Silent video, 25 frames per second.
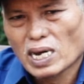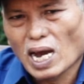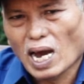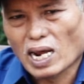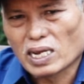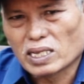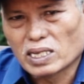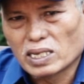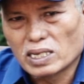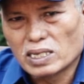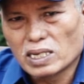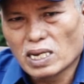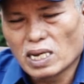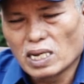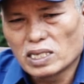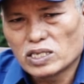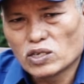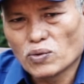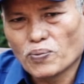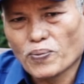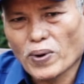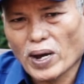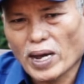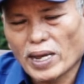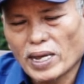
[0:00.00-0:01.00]
Artinya
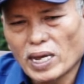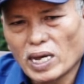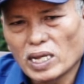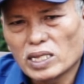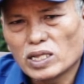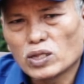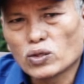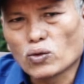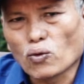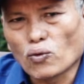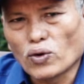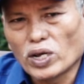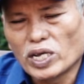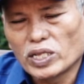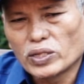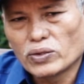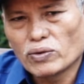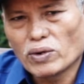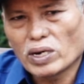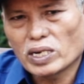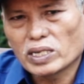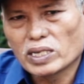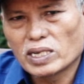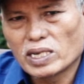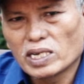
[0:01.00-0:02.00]
supaya tuk
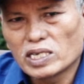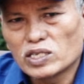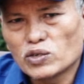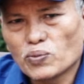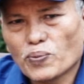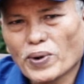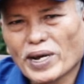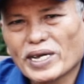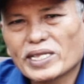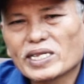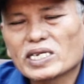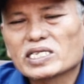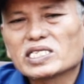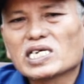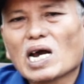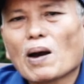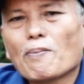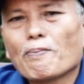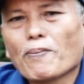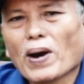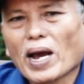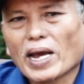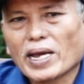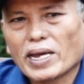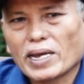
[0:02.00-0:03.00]
itu artinya supaya
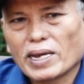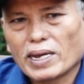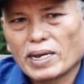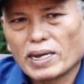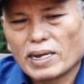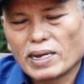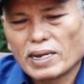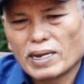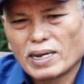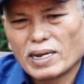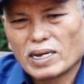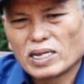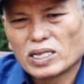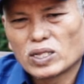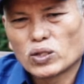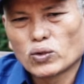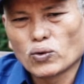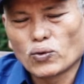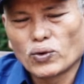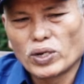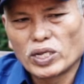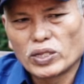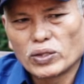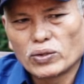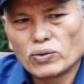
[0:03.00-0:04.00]
tercapai.
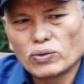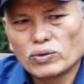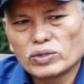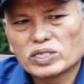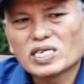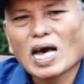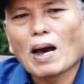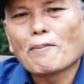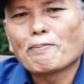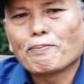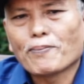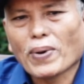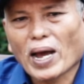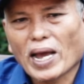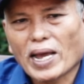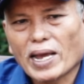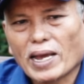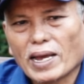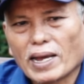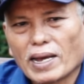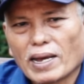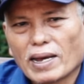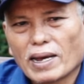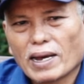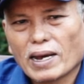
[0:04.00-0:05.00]
tuk itu
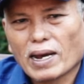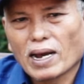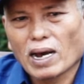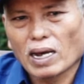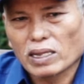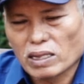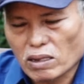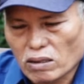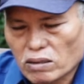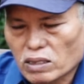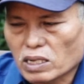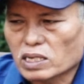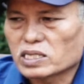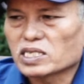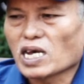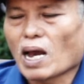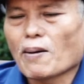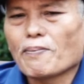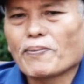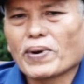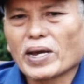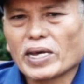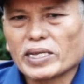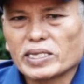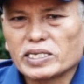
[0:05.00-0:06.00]
sampai atau
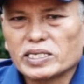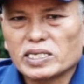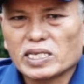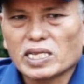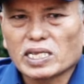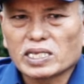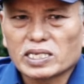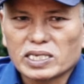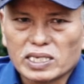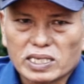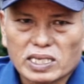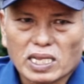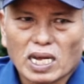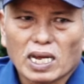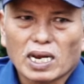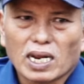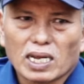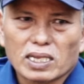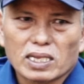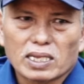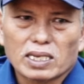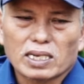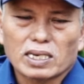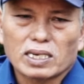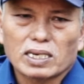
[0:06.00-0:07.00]
tercapai cita-cita
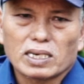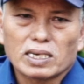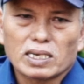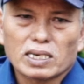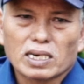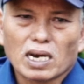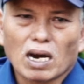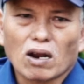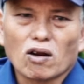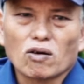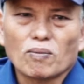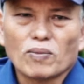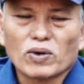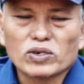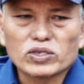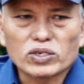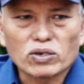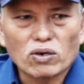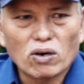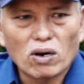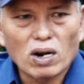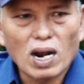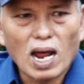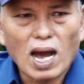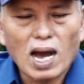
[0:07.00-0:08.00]
nanti. Kalau mau
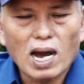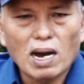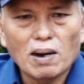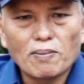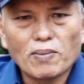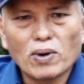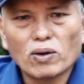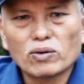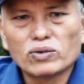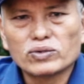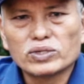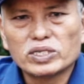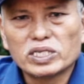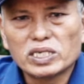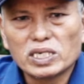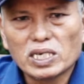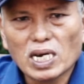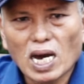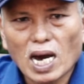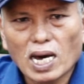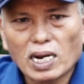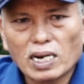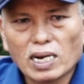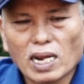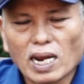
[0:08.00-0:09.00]
sekolah, mau
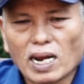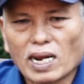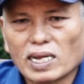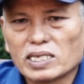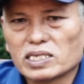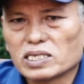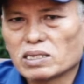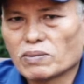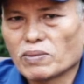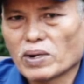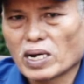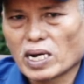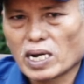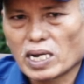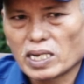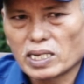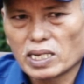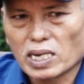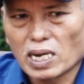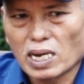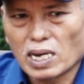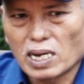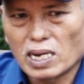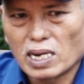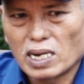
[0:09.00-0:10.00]
ujian dan lain
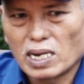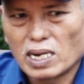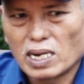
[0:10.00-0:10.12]
sebagainya.